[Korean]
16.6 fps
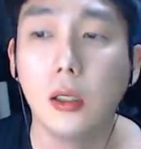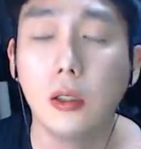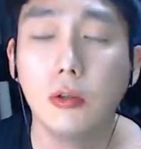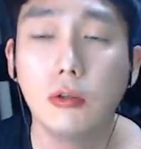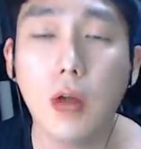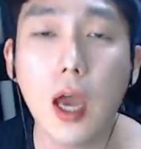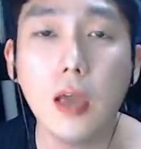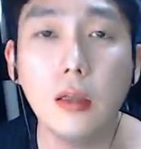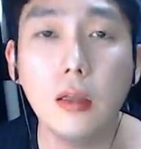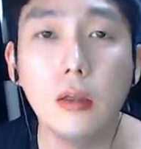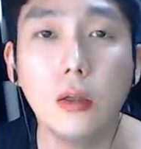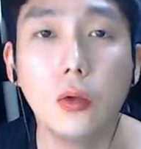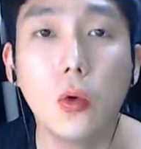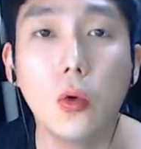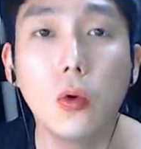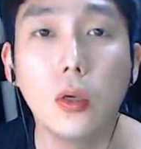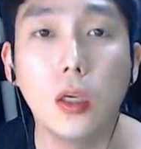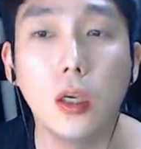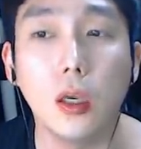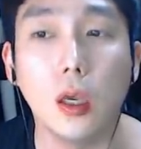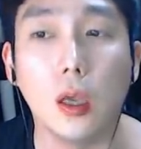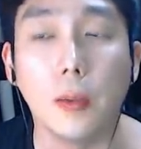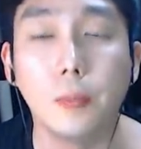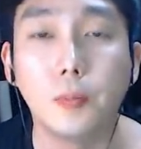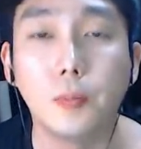후라이드는
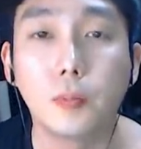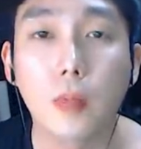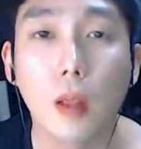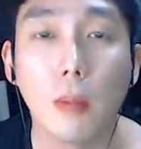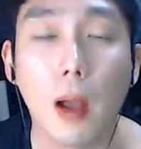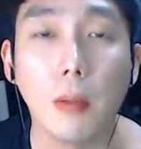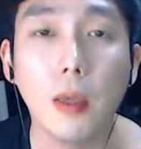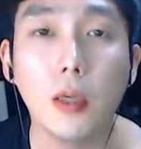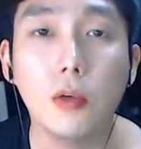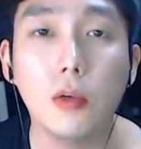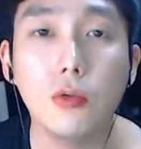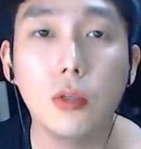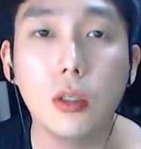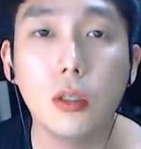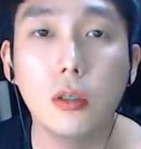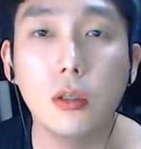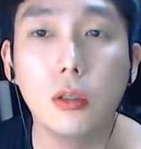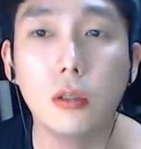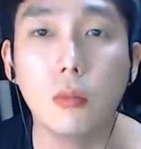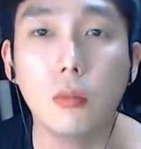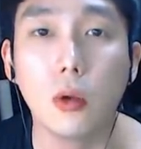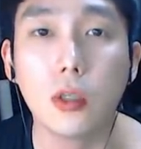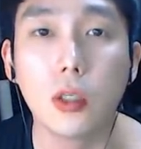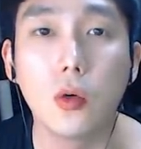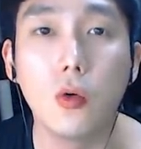동키, 바베큐 치킨은
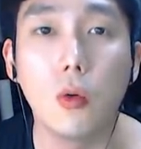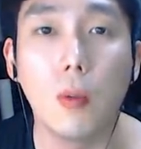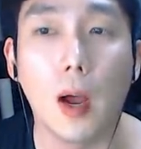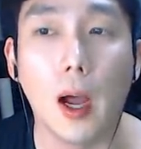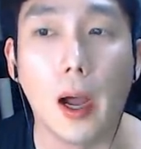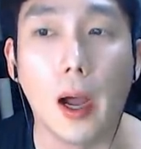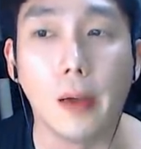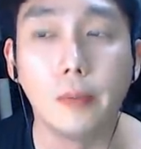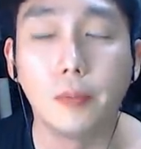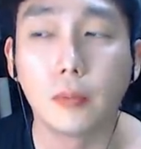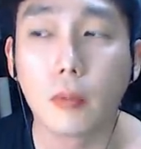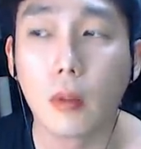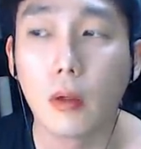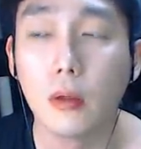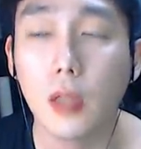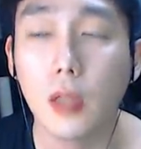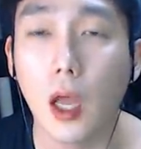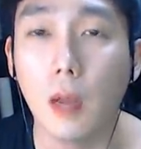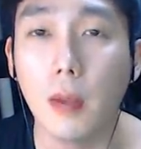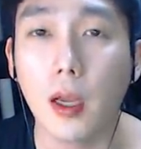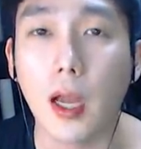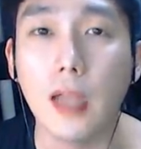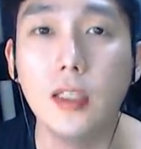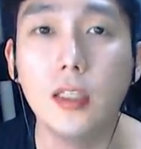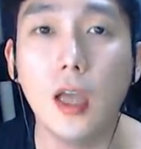뭐 지코바, 그 다음에
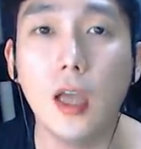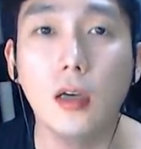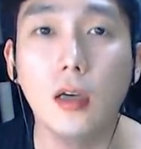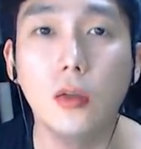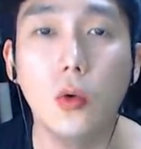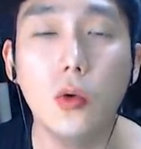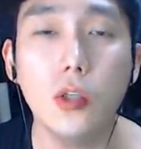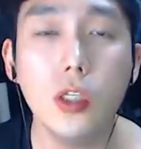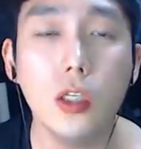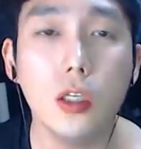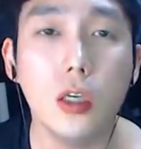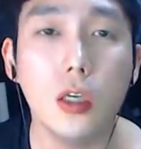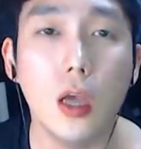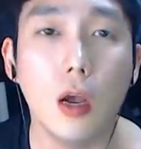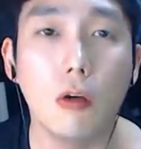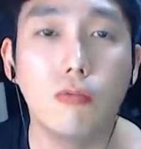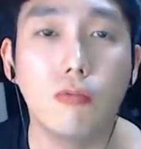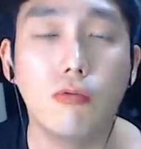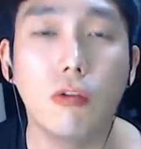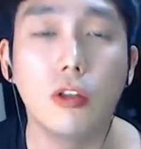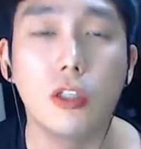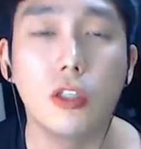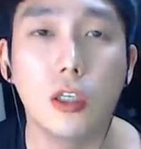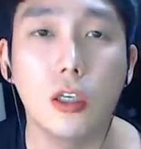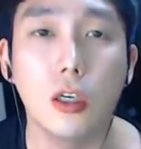간장은 호시기하고
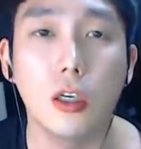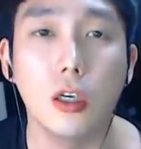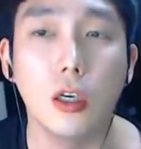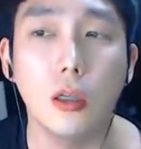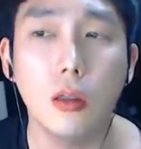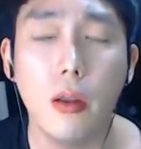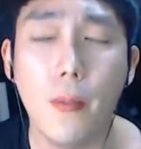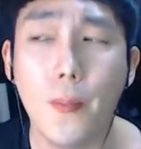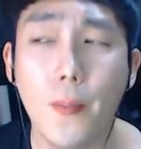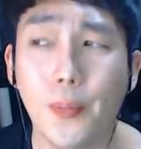부어치킨,